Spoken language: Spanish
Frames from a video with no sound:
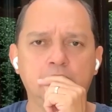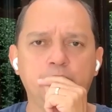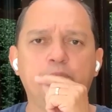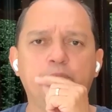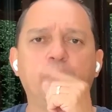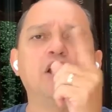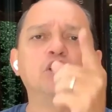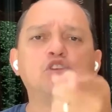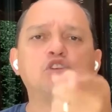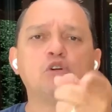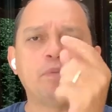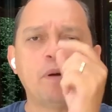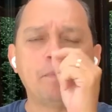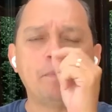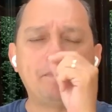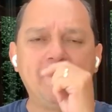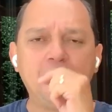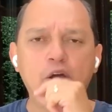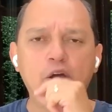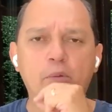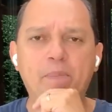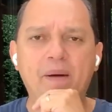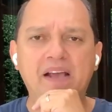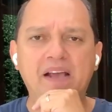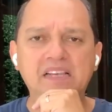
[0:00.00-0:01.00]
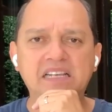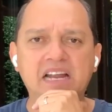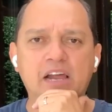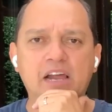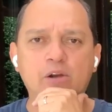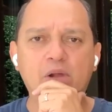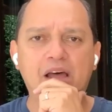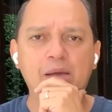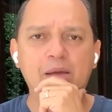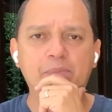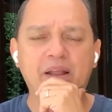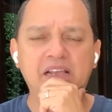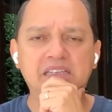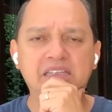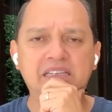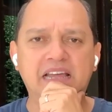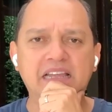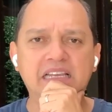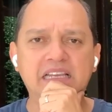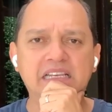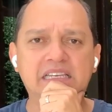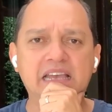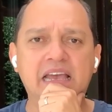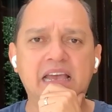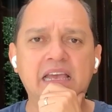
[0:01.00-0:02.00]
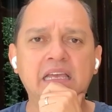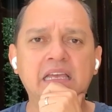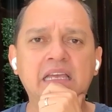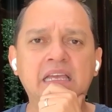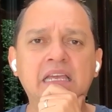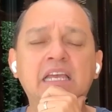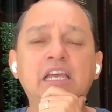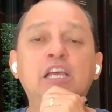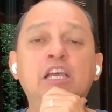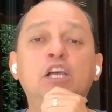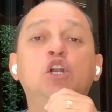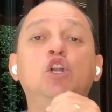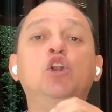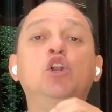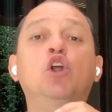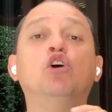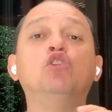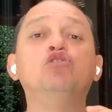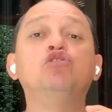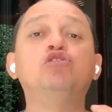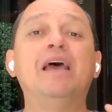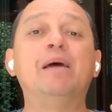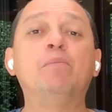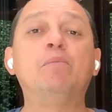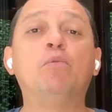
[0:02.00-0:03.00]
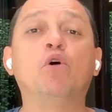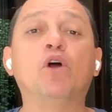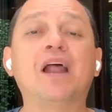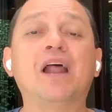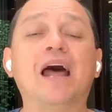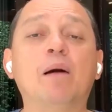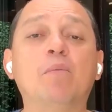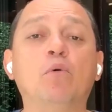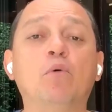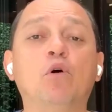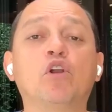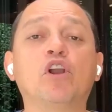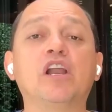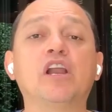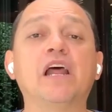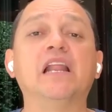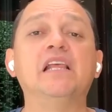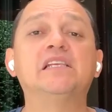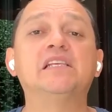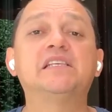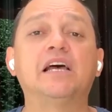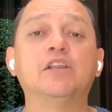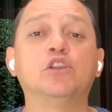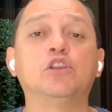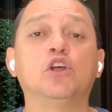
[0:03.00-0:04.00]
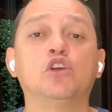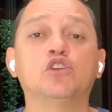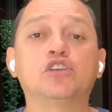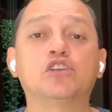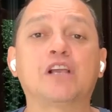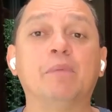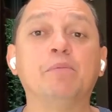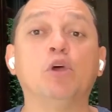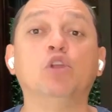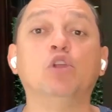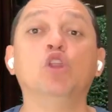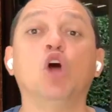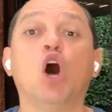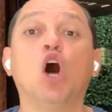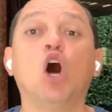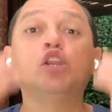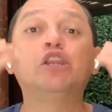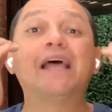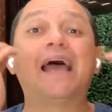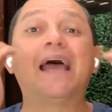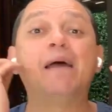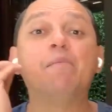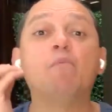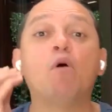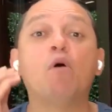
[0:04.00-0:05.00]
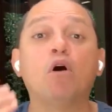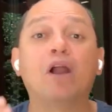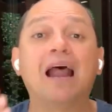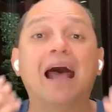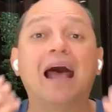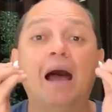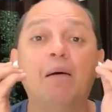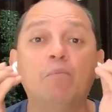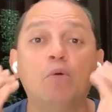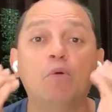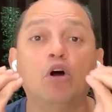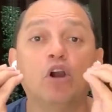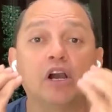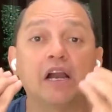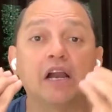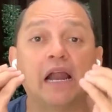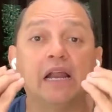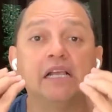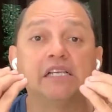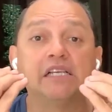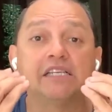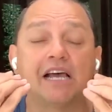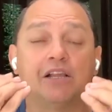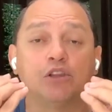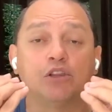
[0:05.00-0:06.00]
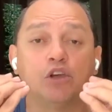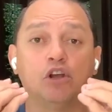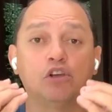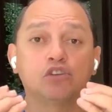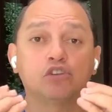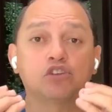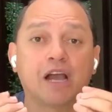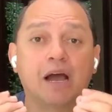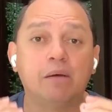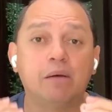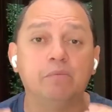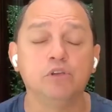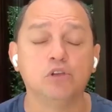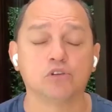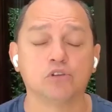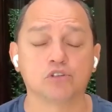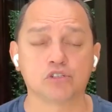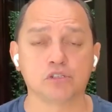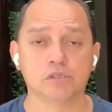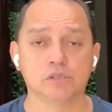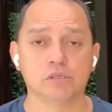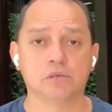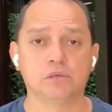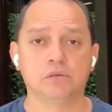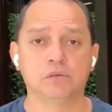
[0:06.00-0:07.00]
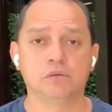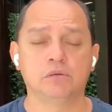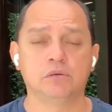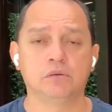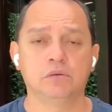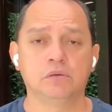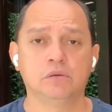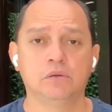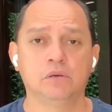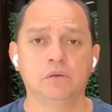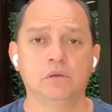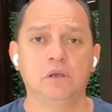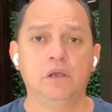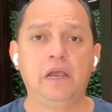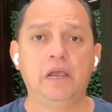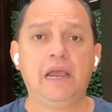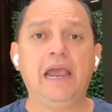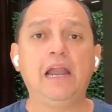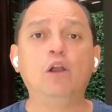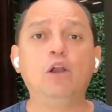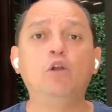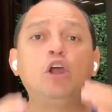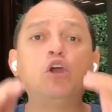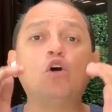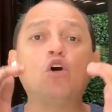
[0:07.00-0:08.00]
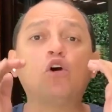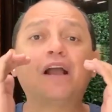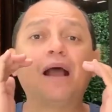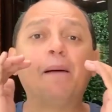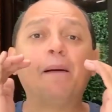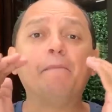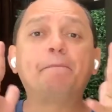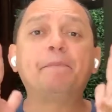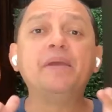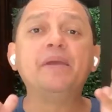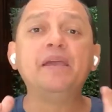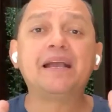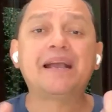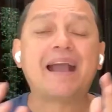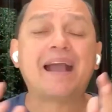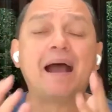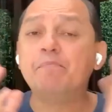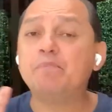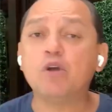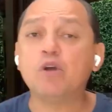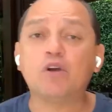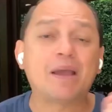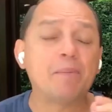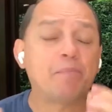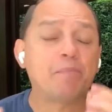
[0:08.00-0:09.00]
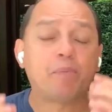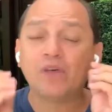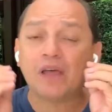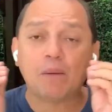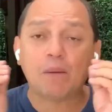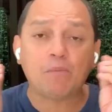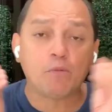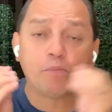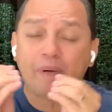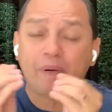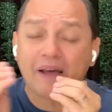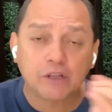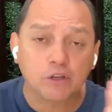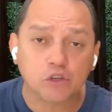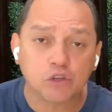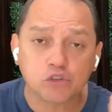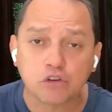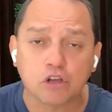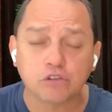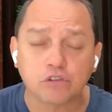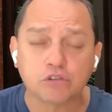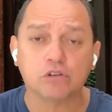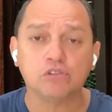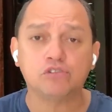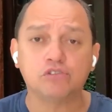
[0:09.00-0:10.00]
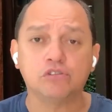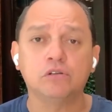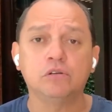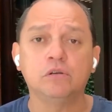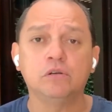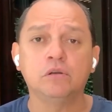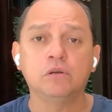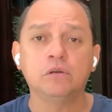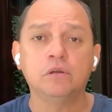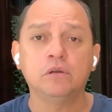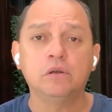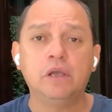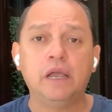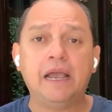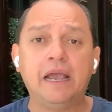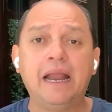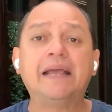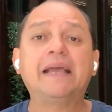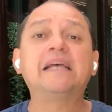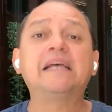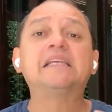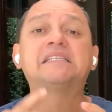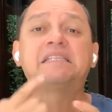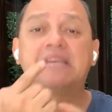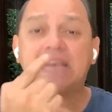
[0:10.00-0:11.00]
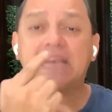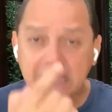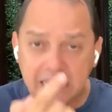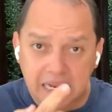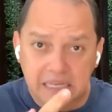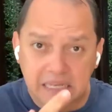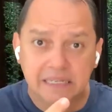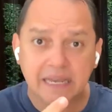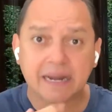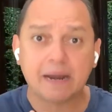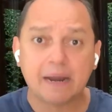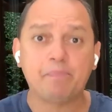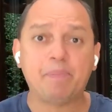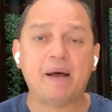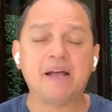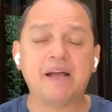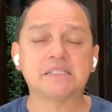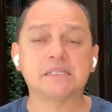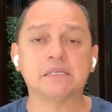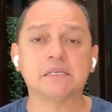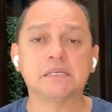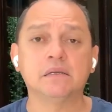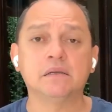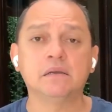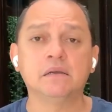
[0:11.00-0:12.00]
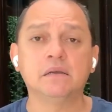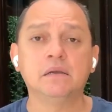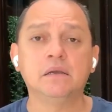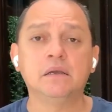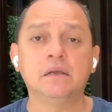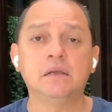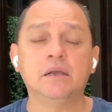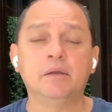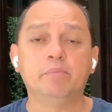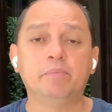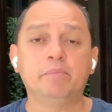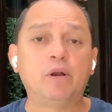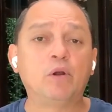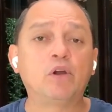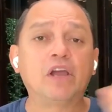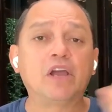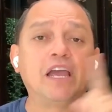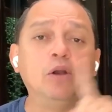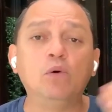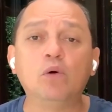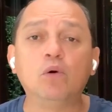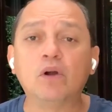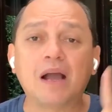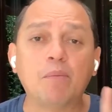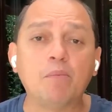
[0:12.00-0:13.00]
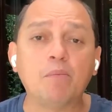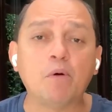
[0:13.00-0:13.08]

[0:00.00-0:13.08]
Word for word: Por eso Pompilio Paz en la rueda de prensa dice, nos demoramos realizando los cambios, nos demoramos realizando los cambios. El único cambio que podíamos ver nosotros era que sí ingresara Paz, pero que nunca